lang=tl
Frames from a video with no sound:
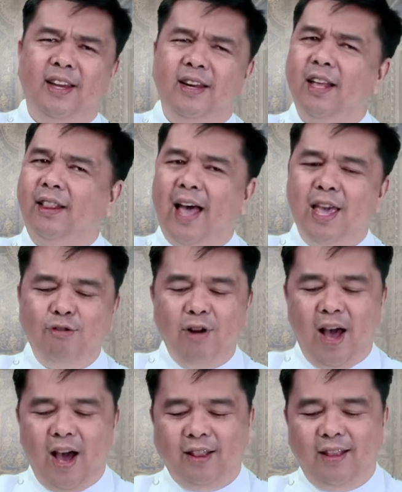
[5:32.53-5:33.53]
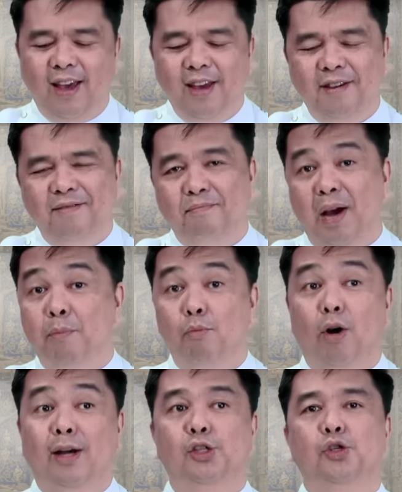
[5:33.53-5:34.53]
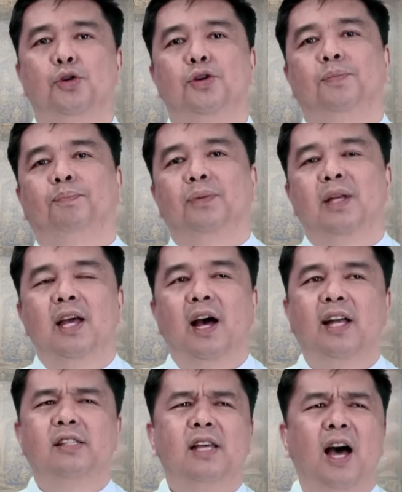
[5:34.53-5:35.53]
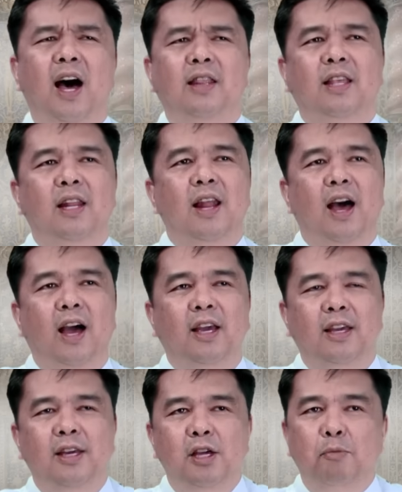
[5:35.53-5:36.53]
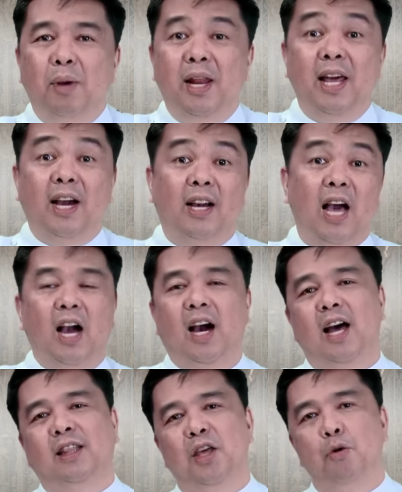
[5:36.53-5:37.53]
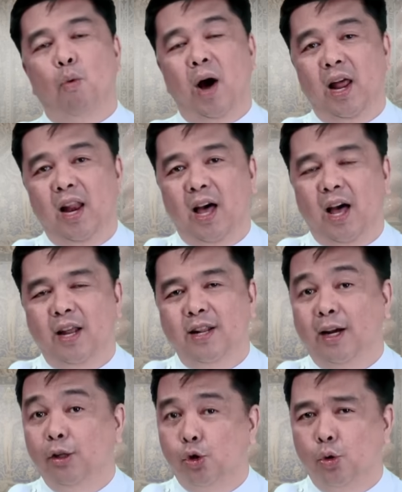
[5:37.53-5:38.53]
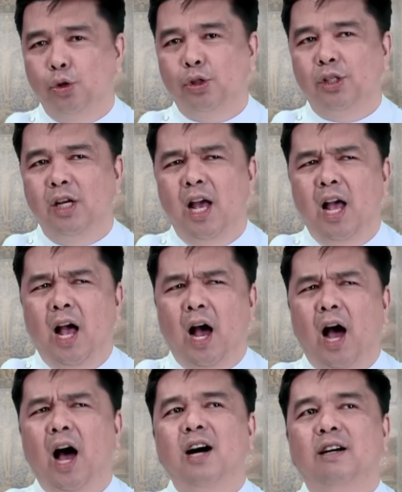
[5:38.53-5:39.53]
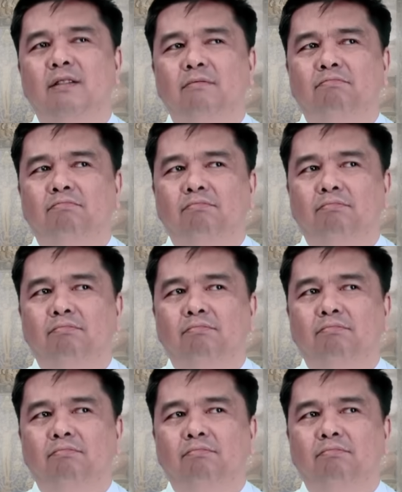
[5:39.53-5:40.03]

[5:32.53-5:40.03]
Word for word: Na tayong lahat ay may bukasyon at sa atin ay ipinagkakatiwala ng Diyos ang